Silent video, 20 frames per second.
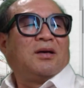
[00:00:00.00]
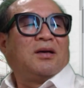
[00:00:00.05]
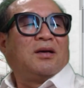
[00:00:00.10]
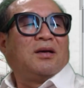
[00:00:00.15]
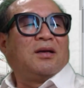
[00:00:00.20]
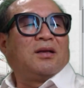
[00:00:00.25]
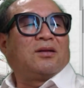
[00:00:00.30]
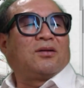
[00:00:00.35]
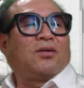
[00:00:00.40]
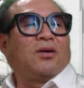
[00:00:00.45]

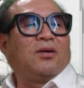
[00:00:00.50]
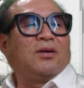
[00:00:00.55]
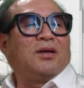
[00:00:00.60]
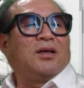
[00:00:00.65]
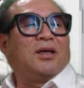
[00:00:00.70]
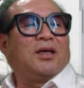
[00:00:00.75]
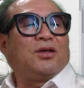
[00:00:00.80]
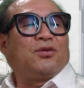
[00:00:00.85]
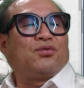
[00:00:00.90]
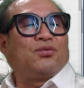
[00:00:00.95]
이또
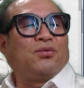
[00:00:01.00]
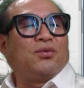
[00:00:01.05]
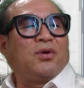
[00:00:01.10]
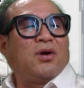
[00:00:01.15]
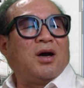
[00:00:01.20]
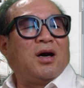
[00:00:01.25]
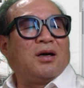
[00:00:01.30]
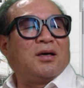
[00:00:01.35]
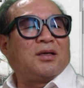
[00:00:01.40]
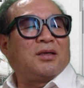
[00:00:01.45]
이게
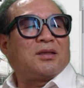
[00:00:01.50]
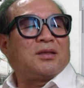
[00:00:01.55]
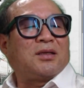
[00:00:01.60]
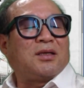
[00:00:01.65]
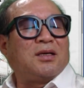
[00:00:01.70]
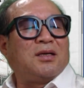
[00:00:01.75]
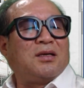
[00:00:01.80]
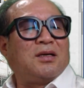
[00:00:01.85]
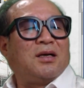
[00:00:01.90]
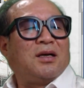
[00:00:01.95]
중요한
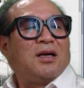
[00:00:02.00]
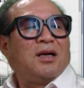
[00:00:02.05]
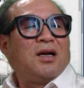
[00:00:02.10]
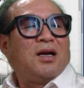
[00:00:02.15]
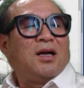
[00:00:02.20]
것을